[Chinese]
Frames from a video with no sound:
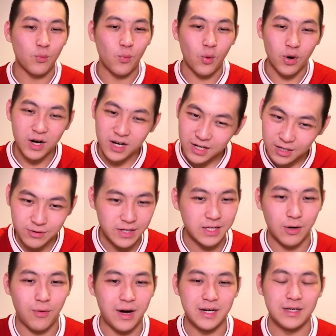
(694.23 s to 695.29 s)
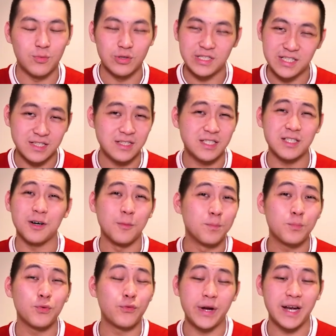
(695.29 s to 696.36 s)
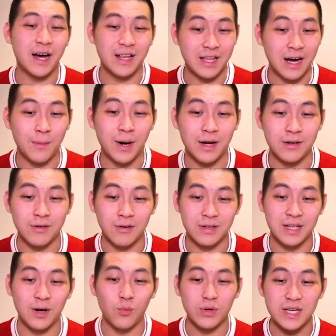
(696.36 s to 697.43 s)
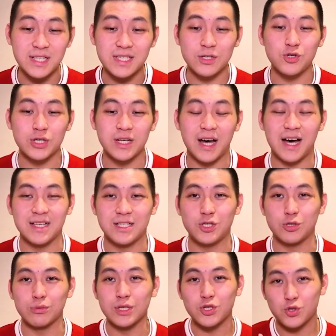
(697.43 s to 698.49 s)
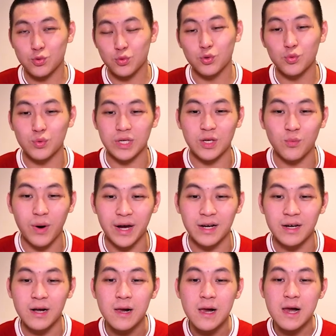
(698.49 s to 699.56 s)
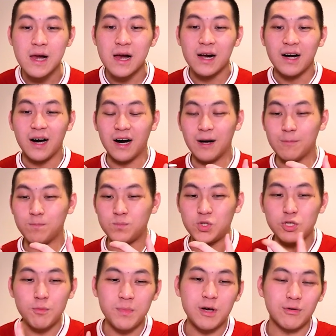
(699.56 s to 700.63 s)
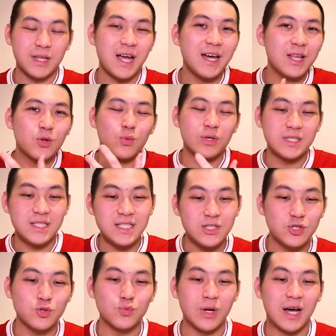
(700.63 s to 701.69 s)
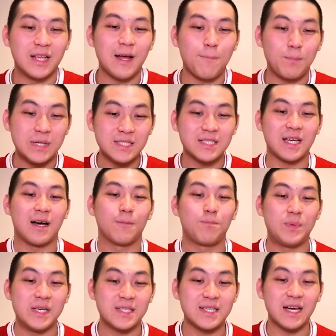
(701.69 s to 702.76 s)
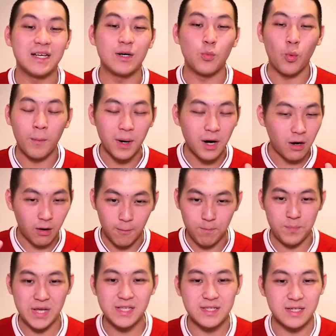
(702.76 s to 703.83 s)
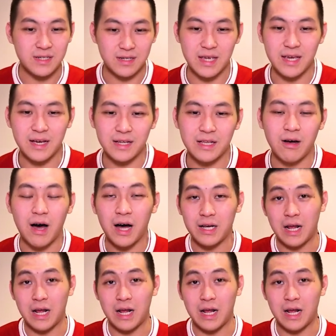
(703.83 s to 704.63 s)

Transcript: 我个人的话呢，我其实是很不认 Adama 的哦。那我一直觉得他是除了速度以外呢。嗯，就没有太多的技术了。那本场比赛呢，我们很明显的可以看到，阿